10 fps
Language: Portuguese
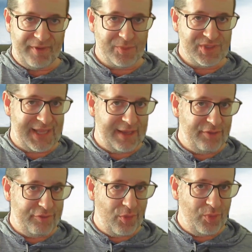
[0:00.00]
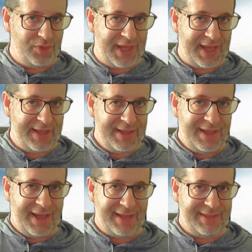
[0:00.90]
Vamos lá, eu vou mudar
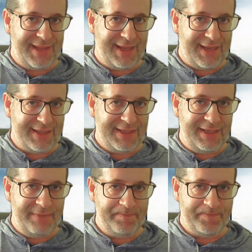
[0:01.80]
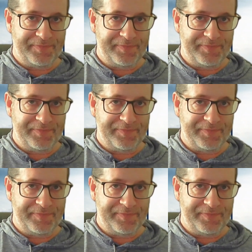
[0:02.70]
a tela aqui.